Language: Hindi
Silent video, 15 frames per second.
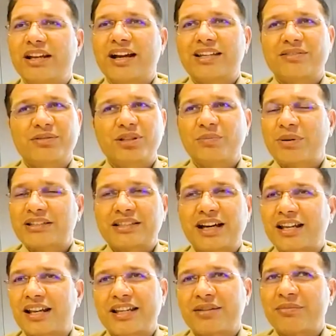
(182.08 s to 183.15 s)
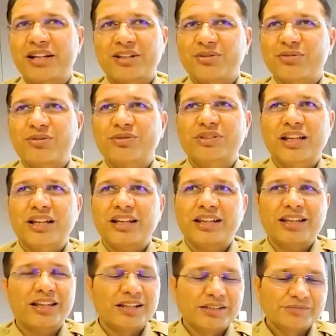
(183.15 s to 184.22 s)
मेरे खाते में तो पैसा आना ही है मेरा तो कोई नुकसान नहीं
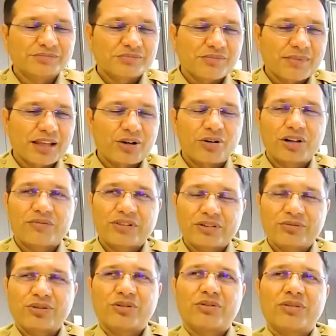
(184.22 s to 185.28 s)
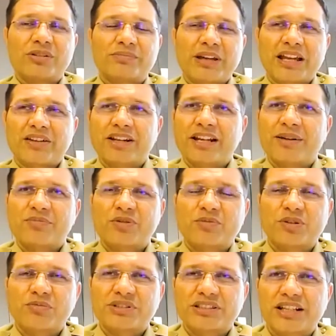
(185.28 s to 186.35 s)
है और फिर वो बैंक वाले आपको
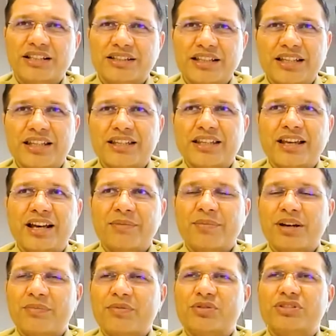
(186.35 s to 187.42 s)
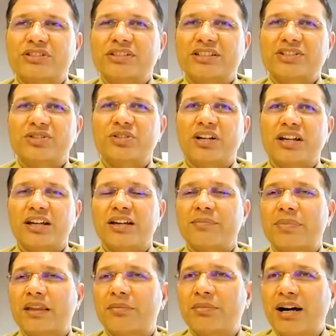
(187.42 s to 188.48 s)
प्रॉमिस करते हैं कि ये आपका प्रोसेसिंग जो
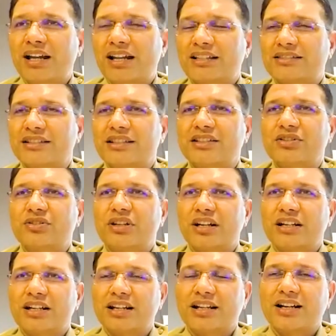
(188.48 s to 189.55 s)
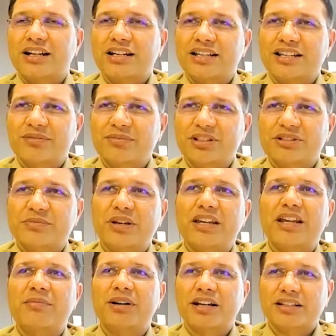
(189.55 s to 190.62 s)
है 12 से जो है 18 घंटे के बीच में
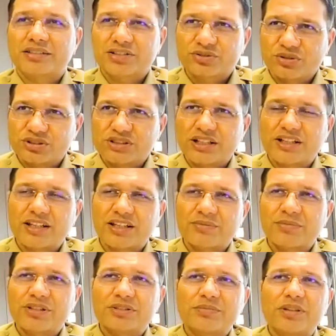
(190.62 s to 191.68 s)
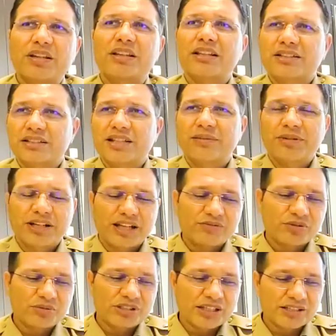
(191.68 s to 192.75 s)
या 12 से 24 घंटे के बीच में या जितना भी टाइम
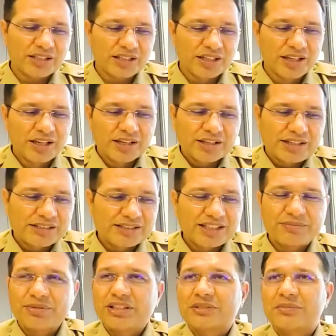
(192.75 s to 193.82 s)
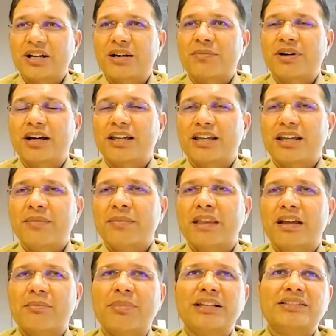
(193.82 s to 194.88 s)
वो बताते हैं इसके बीच में आपका ये
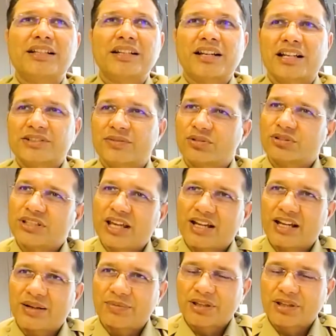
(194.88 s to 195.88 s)
पैसा ट्रांसफ़र हो जाएगा